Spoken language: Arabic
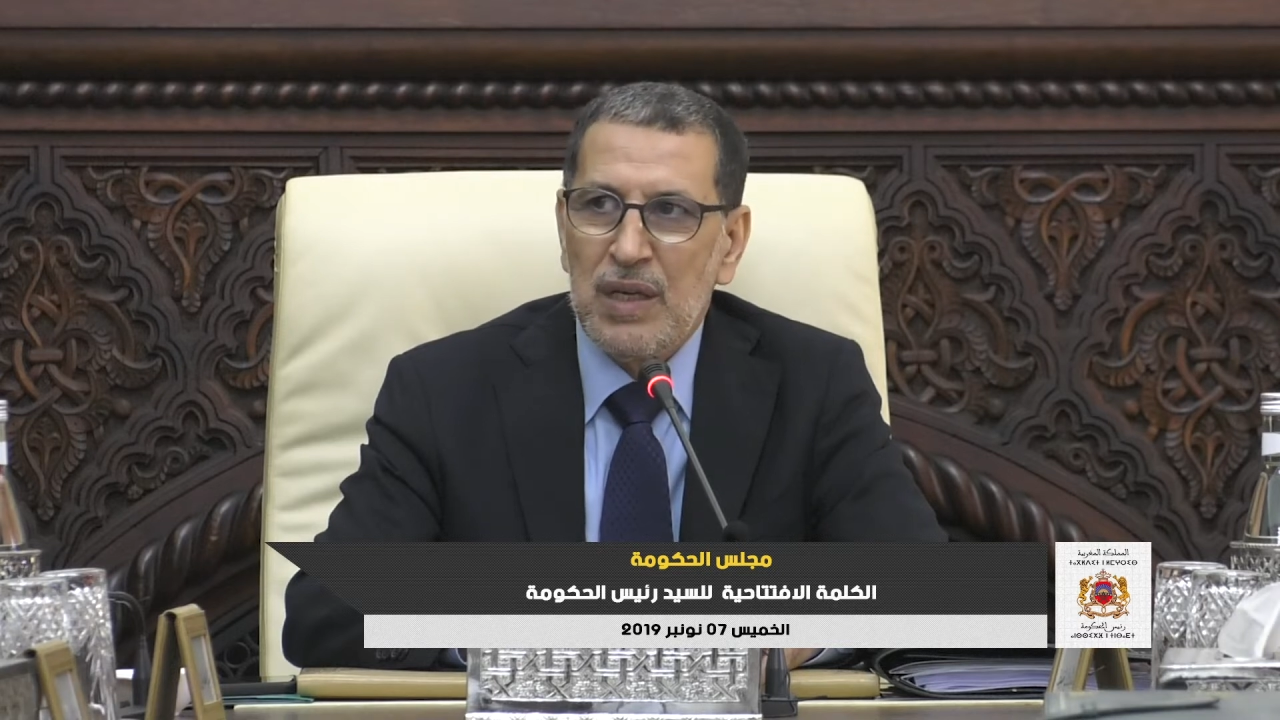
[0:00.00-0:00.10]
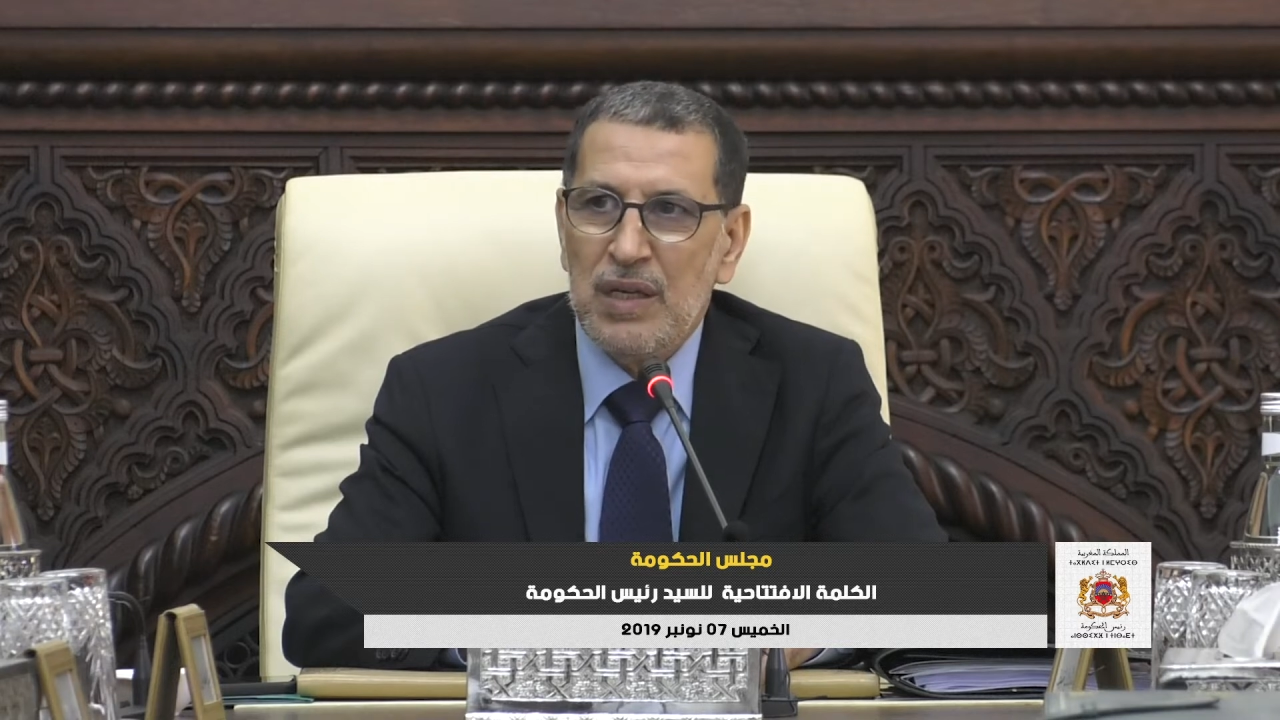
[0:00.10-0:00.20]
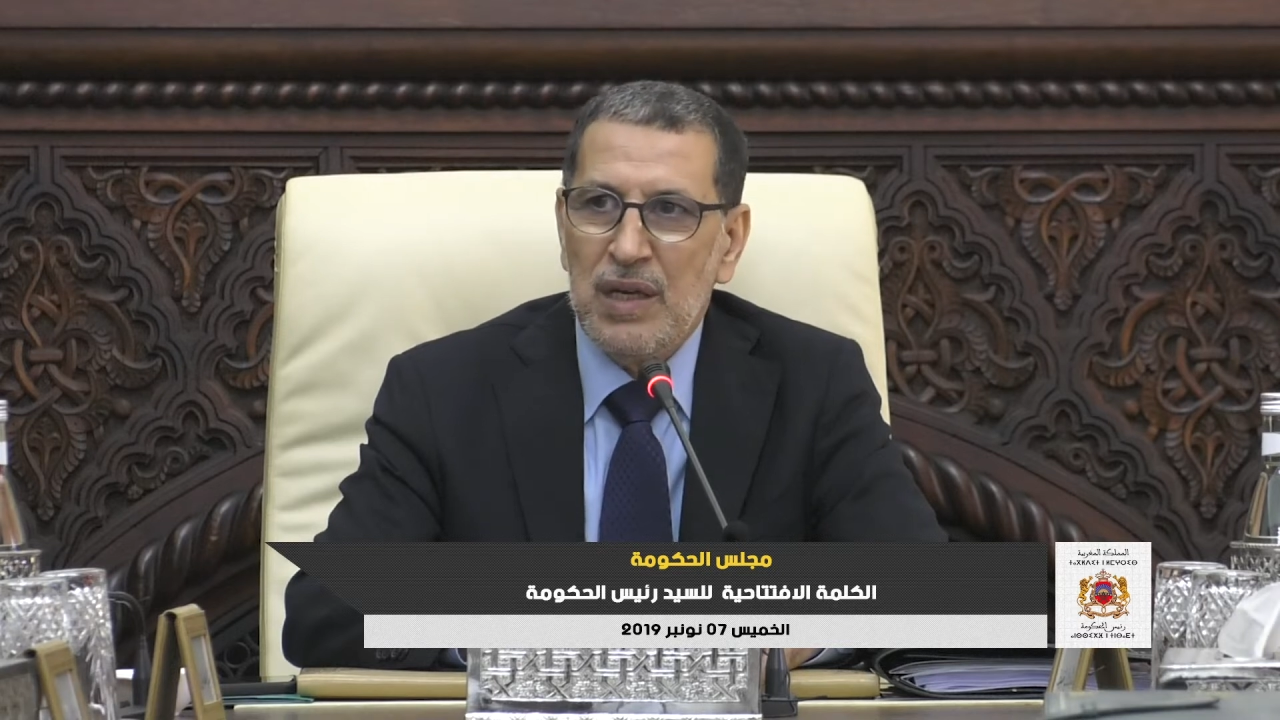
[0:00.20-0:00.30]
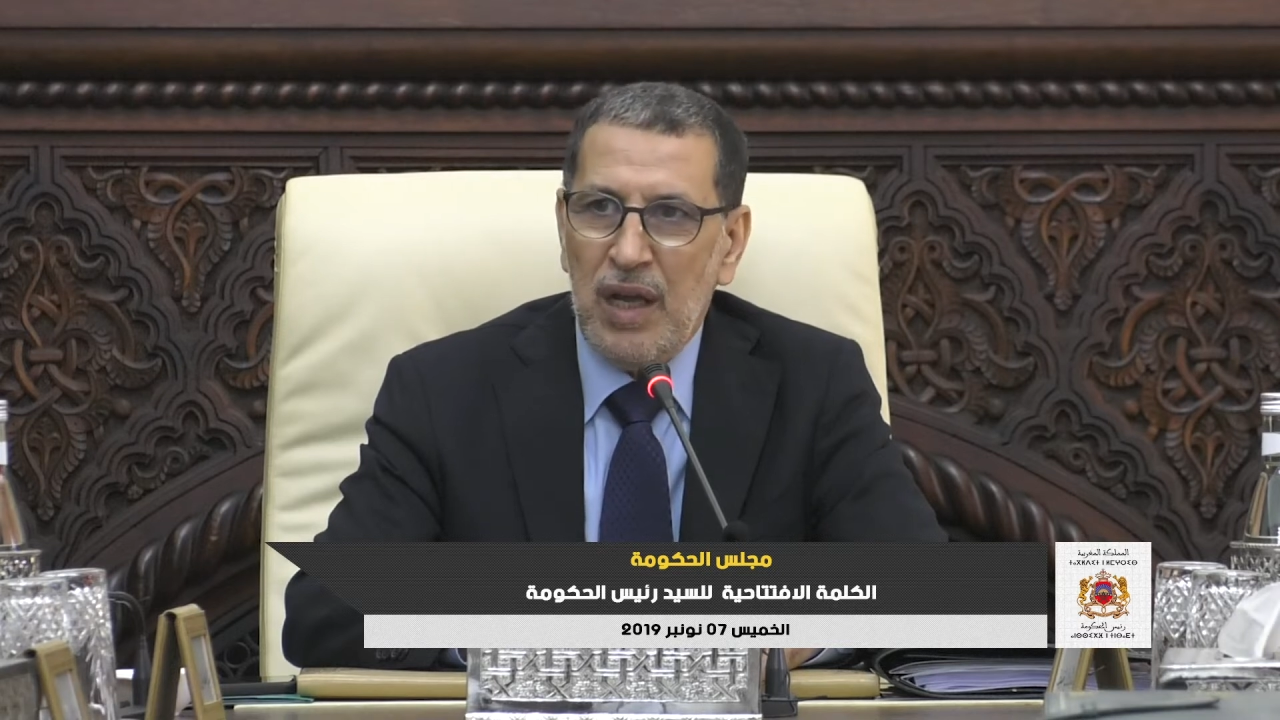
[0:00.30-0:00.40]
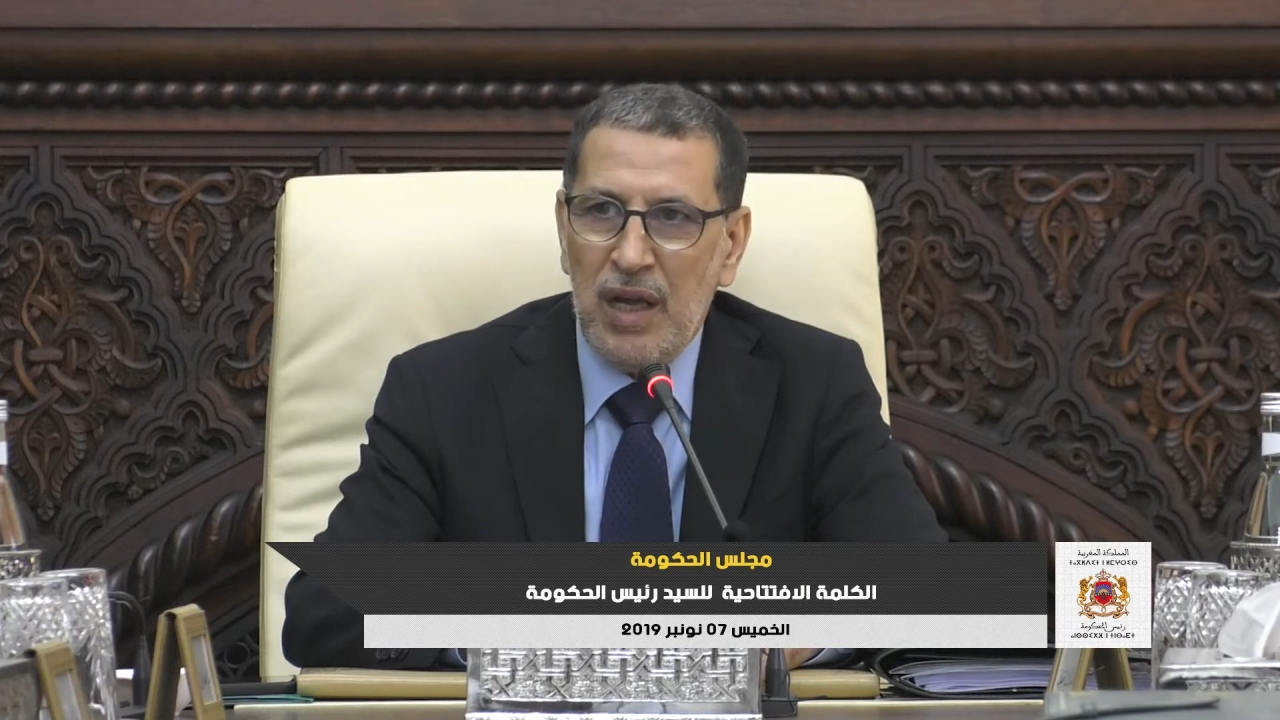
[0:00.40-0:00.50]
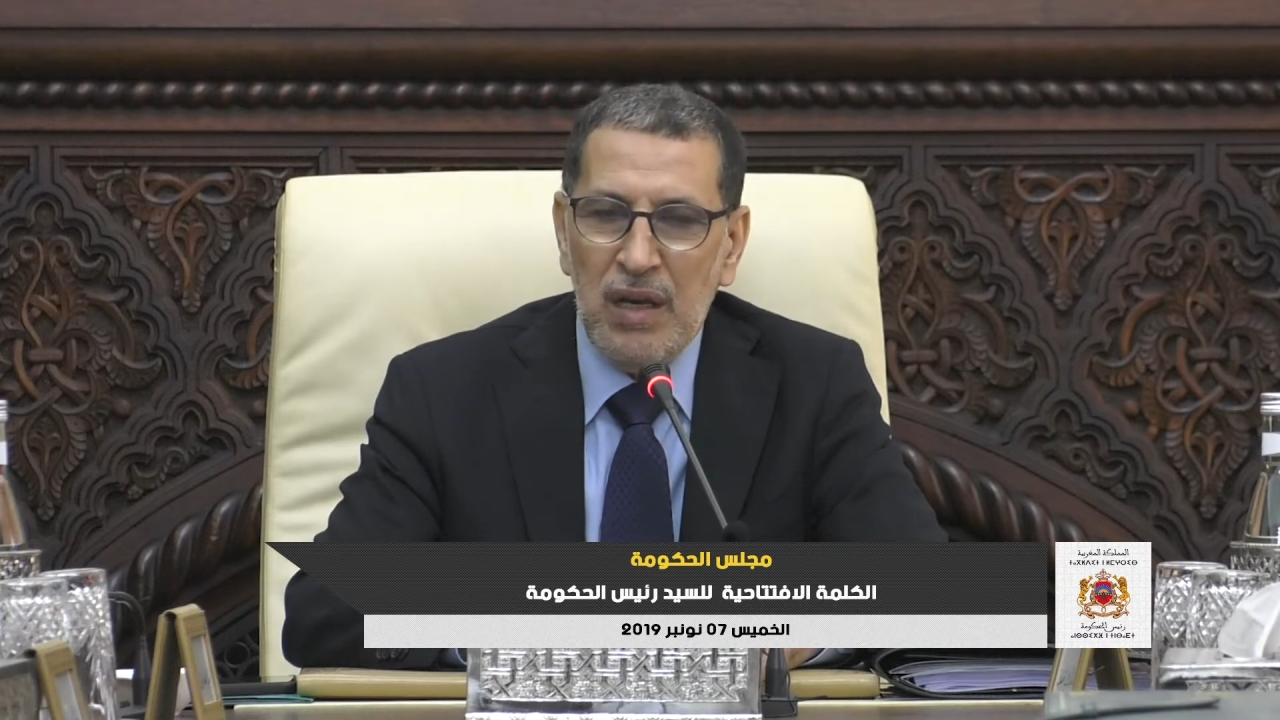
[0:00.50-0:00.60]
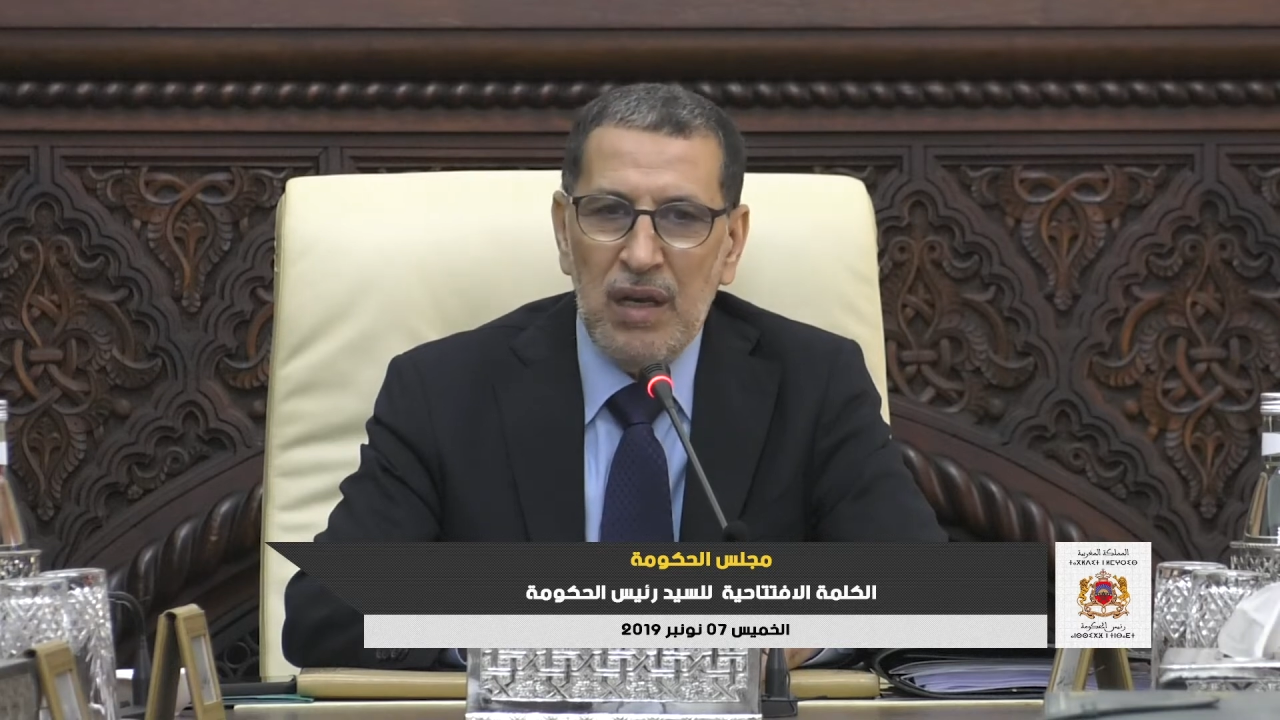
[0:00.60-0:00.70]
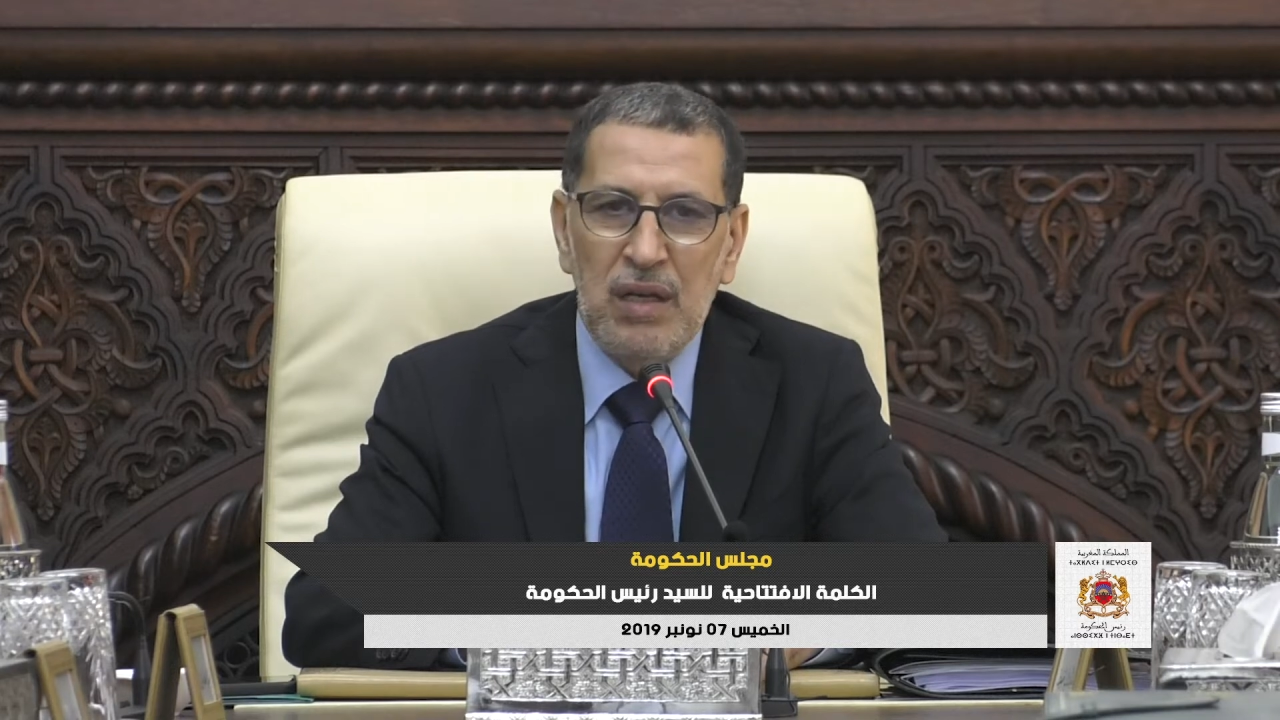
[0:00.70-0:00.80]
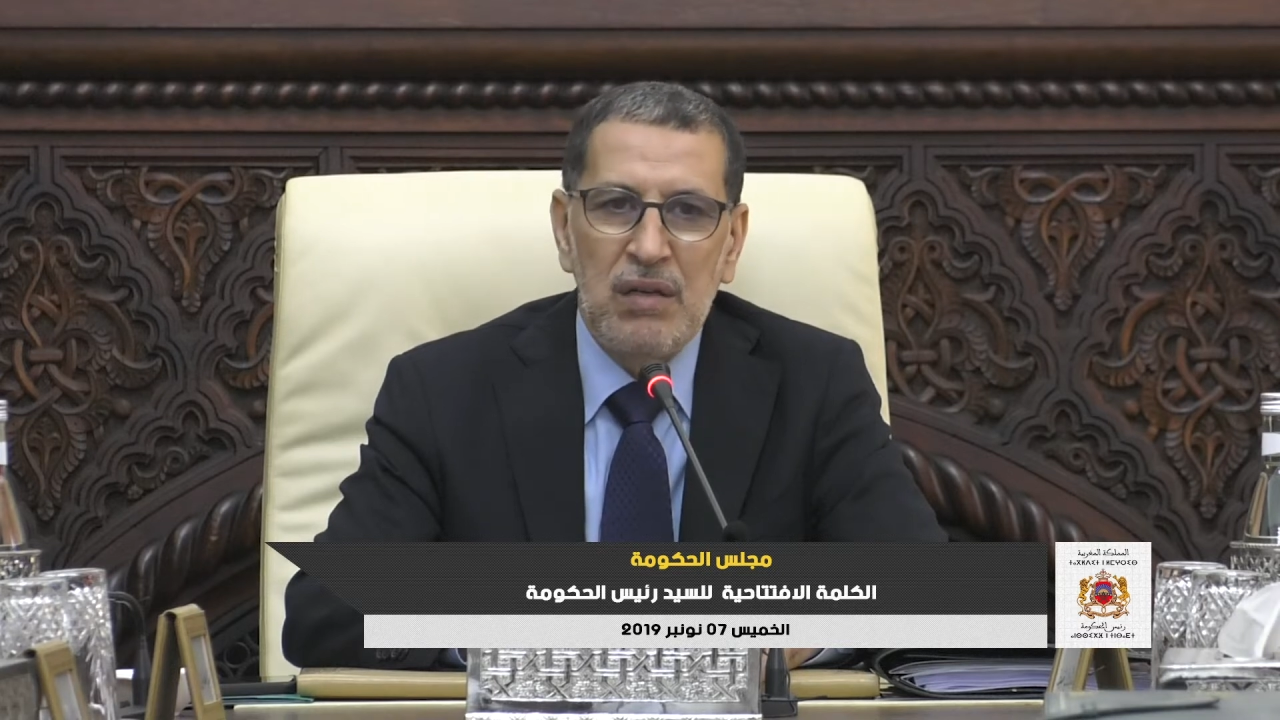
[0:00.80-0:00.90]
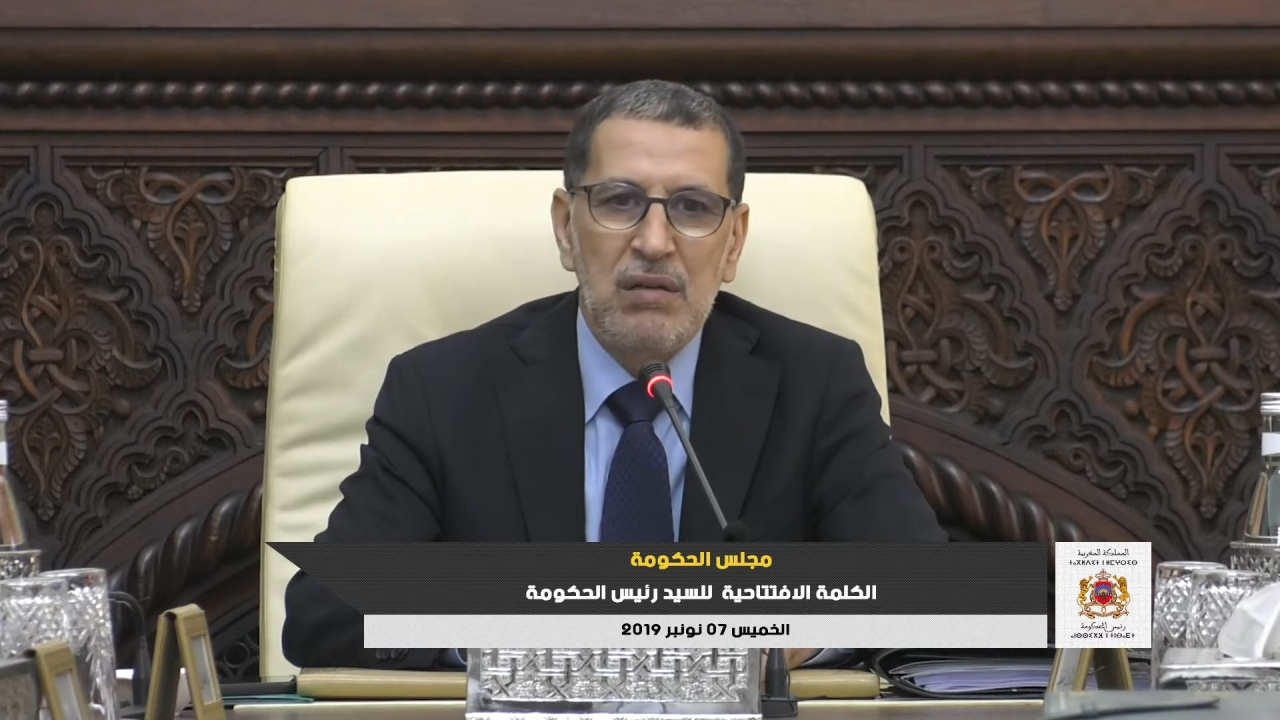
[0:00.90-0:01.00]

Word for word: هي الحل